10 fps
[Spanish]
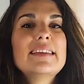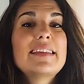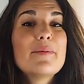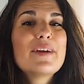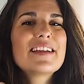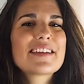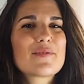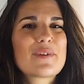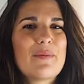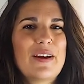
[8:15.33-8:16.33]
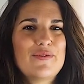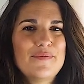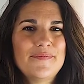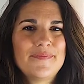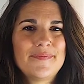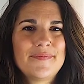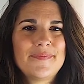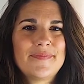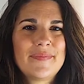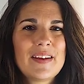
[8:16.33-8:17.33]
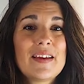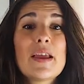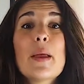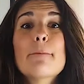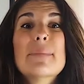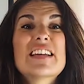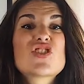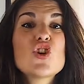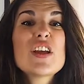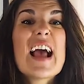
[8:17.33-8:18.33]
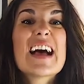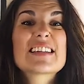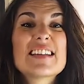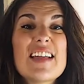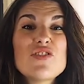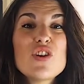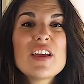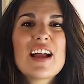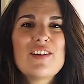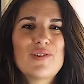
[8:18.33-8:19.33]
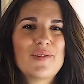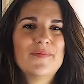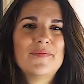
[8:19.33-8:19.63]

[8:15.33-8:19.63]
Te voy a echar una mano. Me estoy asando de calor.